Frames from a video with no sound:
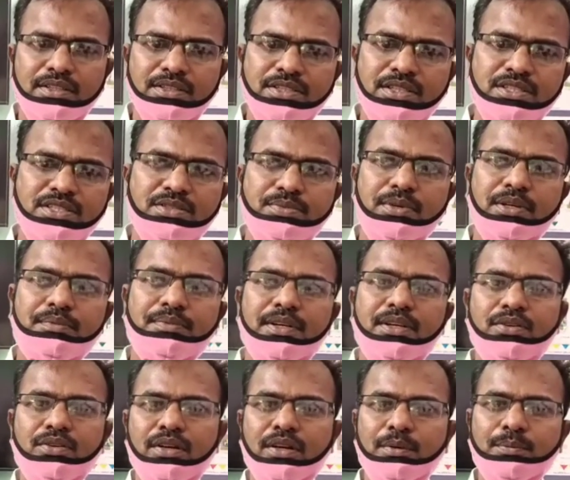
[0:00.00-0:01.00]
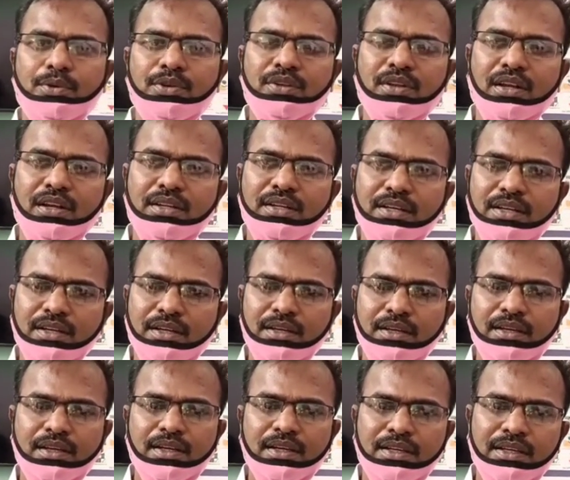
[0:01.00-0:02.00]
ఇన్సూరెన్స్ బెనిఫిట్ కూడా పొందాలంటే
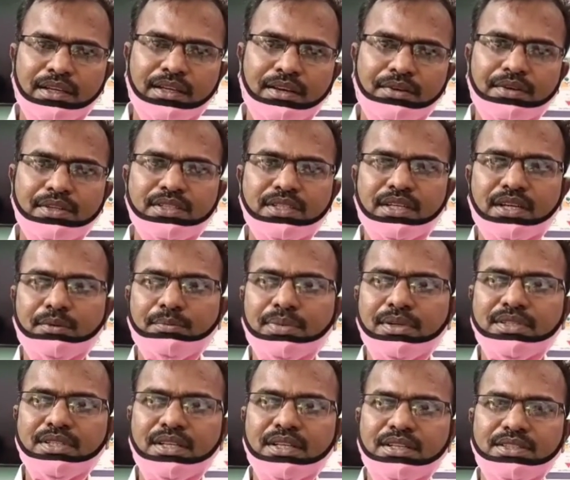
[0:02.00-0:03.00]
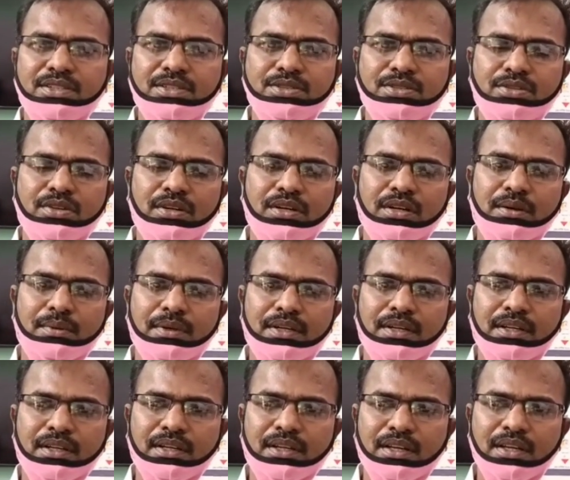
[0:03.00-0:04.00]
ఈకేవైసీ కంపల్సరీగా చేసుకోవాలి
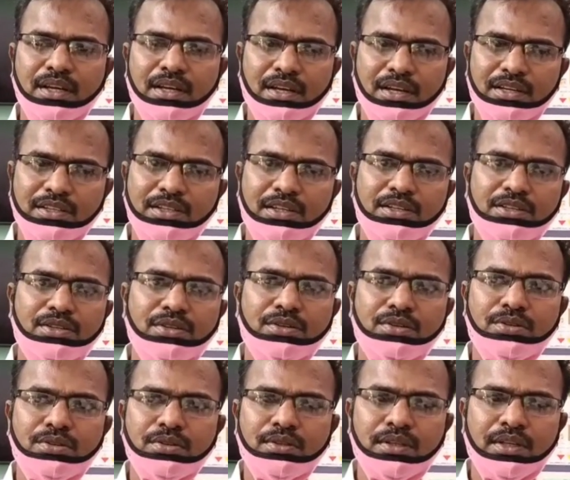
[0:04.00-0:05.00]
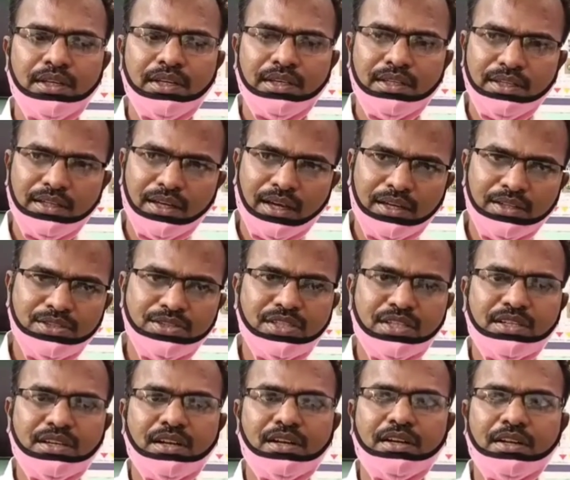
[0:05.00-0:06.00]
కాబట్టి రైతులందరూ ఈ ఐదు
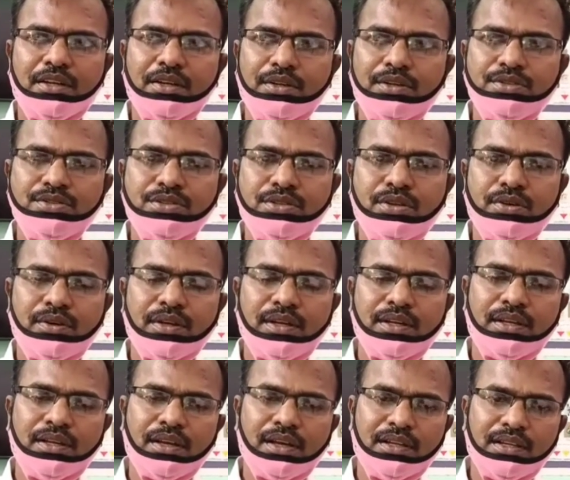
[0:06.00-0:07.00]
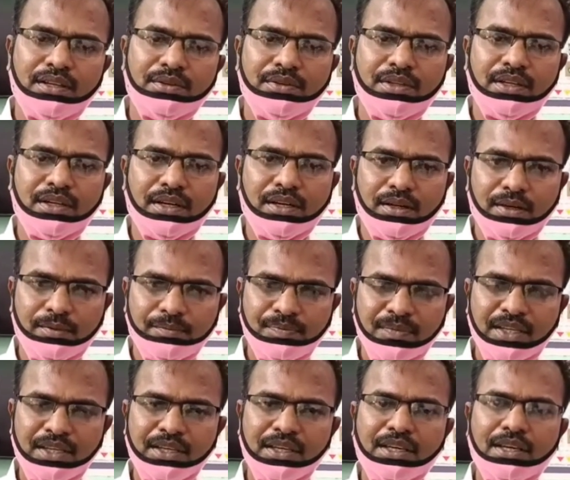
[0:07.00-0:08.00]
సెంటర్లను నియోగించుకోవాలి అదేవిధంగా
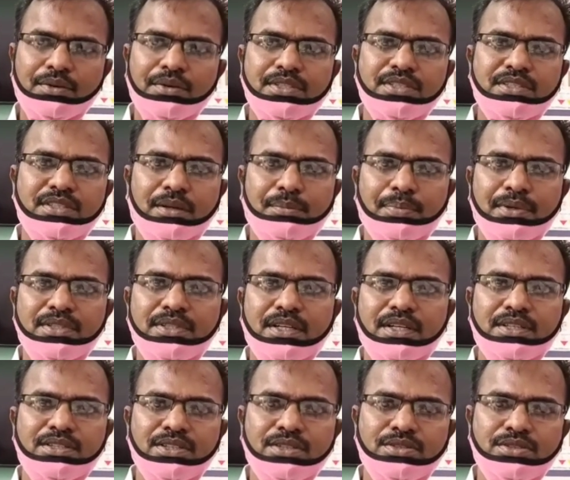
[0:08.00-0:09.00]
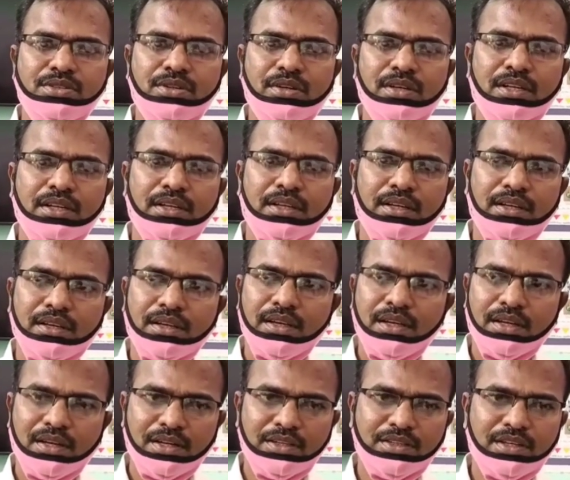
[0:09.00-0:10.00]
ఈకేవైసీ తప్పనిసరిగా చేసుకోవాలని
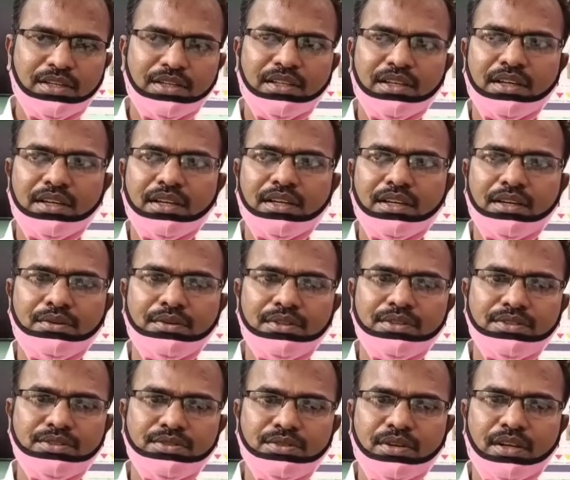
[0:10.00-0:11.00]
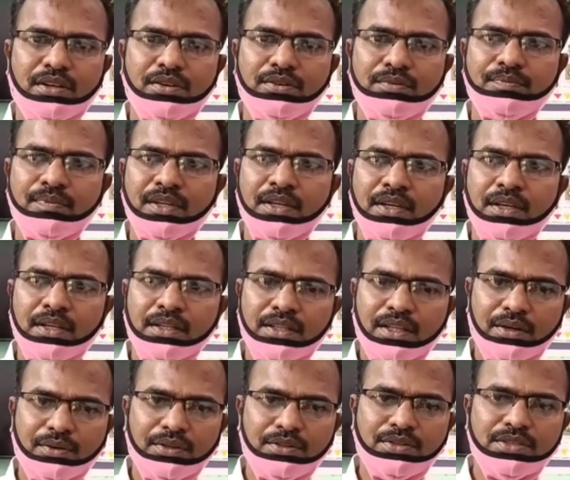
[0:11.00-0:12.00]
రైతులందరికీ నిర్వహిస్తున్నాను
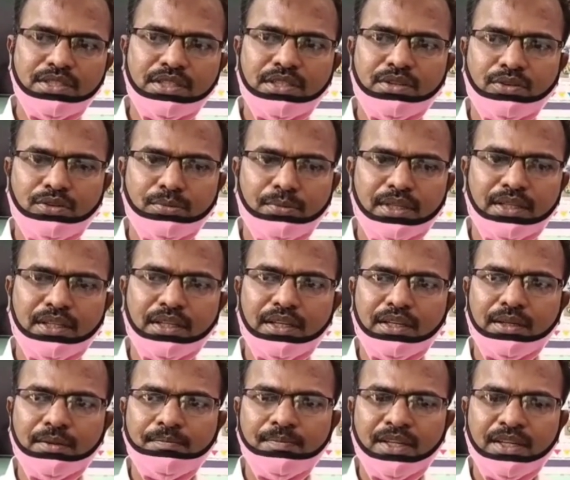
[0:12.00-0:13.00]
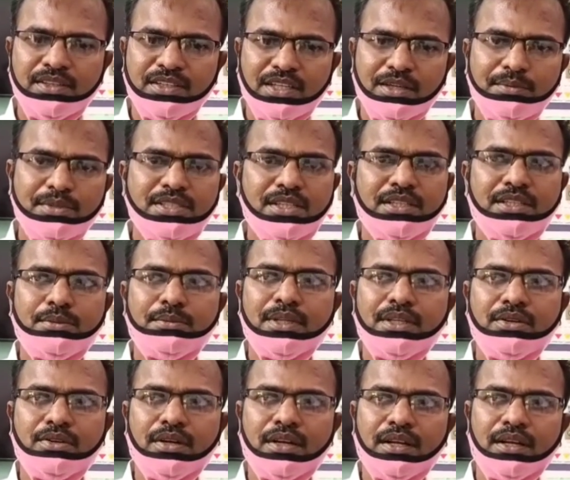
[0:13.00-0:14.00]
తర్వాత వచ్చి కొంతమంది తేమ శాతం
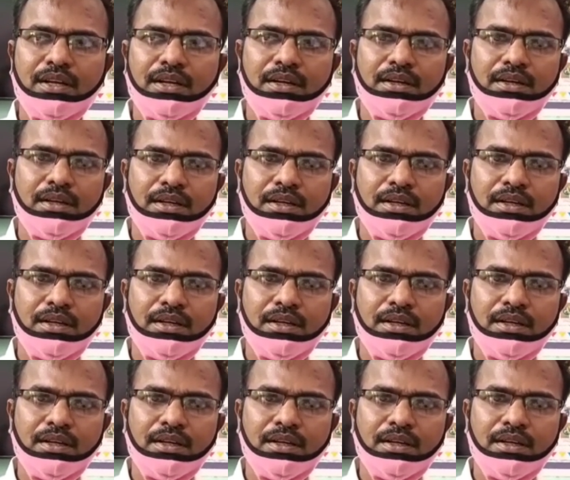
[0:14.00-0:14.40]
మీద కూడా